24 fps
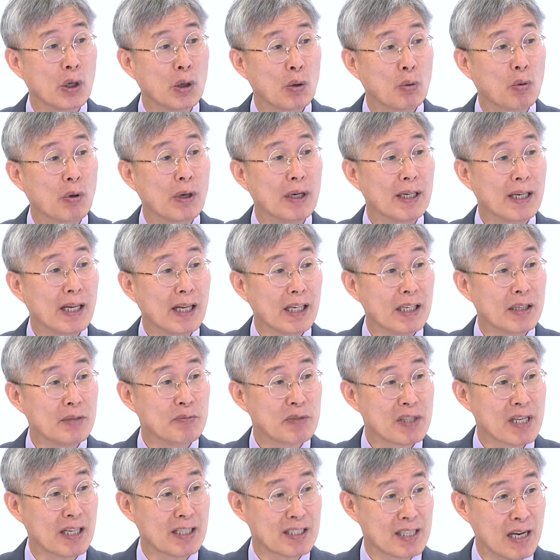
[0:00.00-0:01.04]
원래
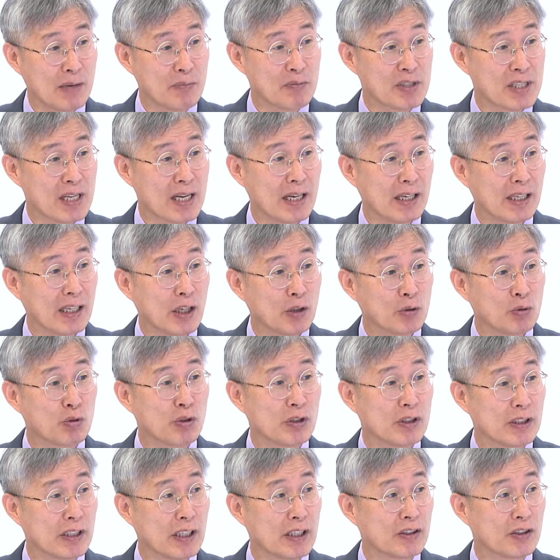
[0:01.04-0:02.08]
임상 3상에
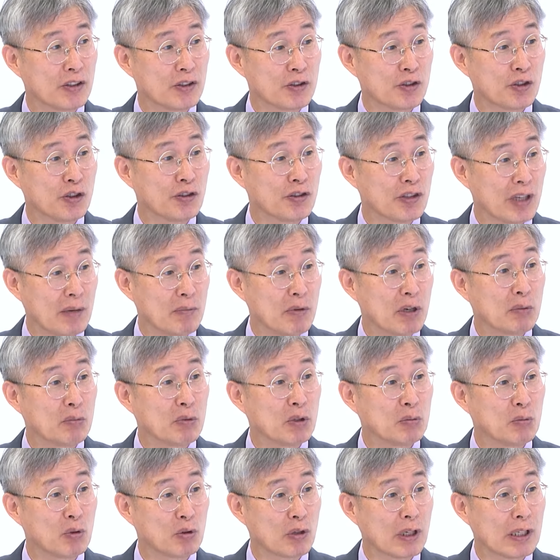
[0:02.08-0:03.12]
투여됐던
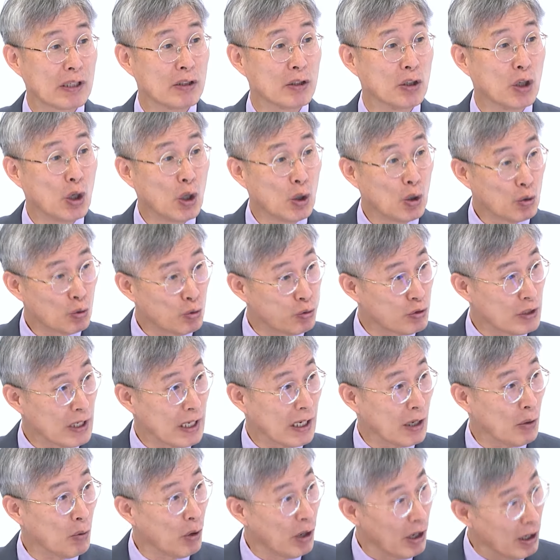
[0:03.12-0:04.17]
1,400명보다는
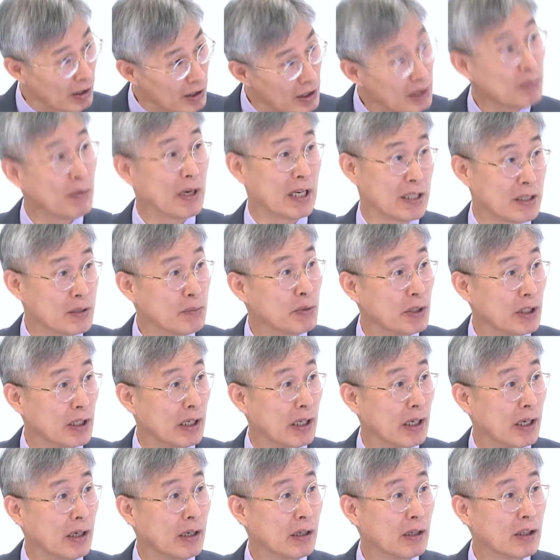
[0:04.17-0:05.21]
숫자가 훨씬 많습니다.